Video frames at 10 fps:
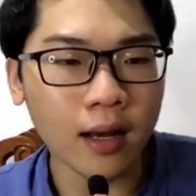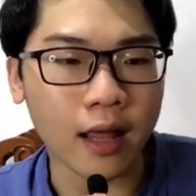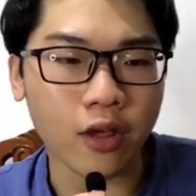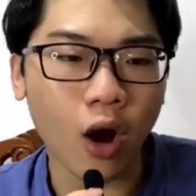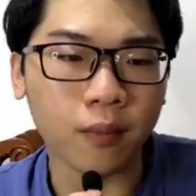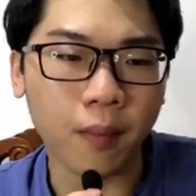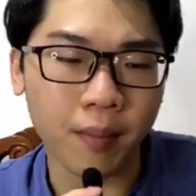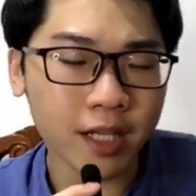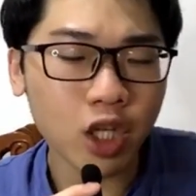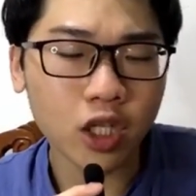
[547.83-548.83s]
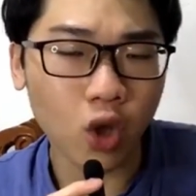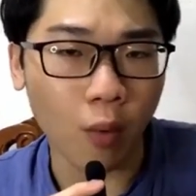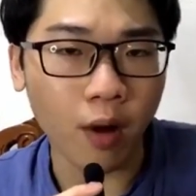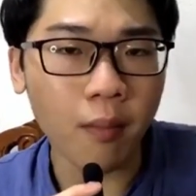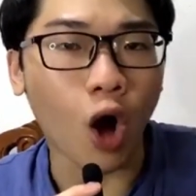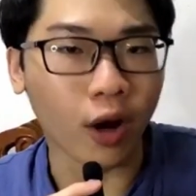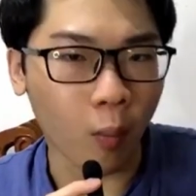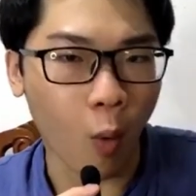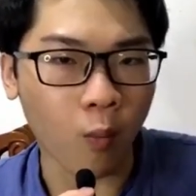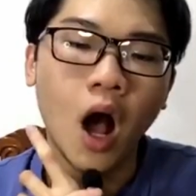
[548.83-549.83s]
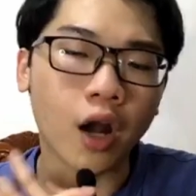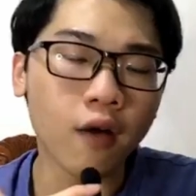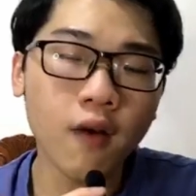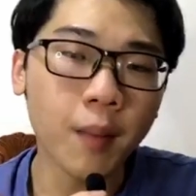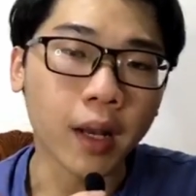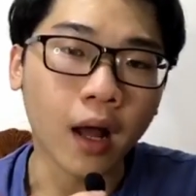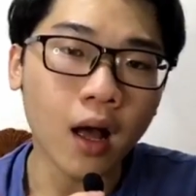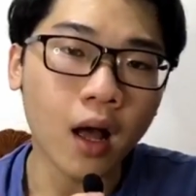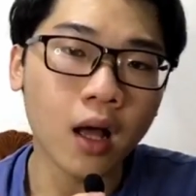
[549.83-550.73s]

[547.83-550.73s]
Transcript: là do bánh tráng trộn đó mà họ đau bụng họ nói với mình á,